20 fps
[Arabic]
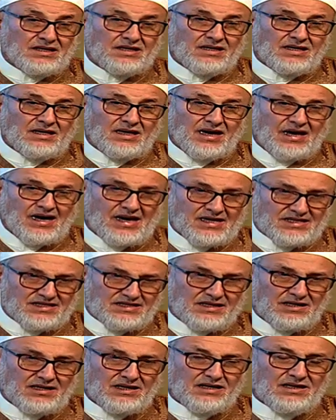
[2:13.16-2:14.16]

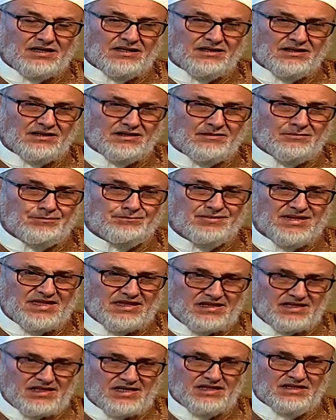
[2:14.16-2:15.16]
حصل
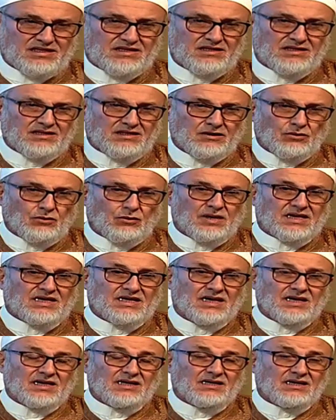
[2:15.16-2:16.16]
بالذات
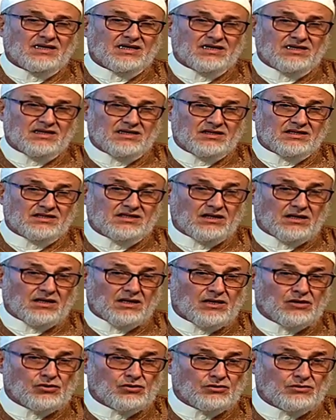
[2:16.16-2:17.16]
وكأنك
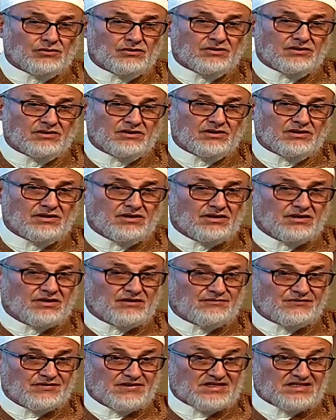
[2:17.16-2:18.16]
تراه
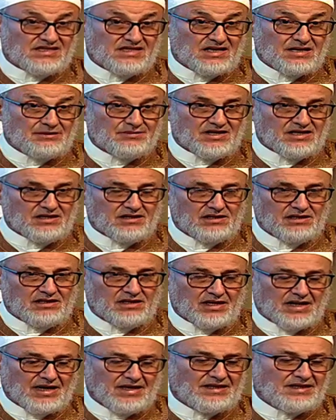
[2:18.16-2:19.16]
في السابق
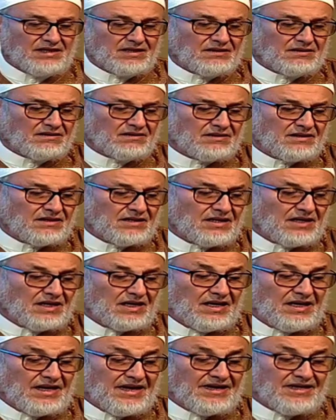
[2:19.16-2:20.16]
رأي
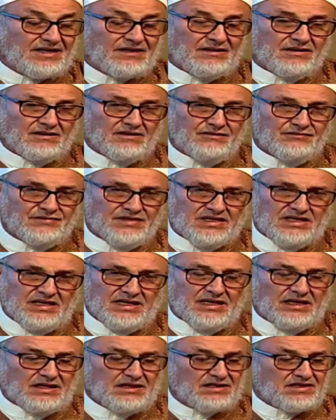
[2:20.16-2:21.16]
العين في
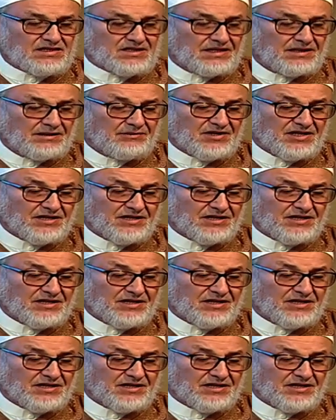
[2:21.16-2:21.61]
التاريخ الإسلامي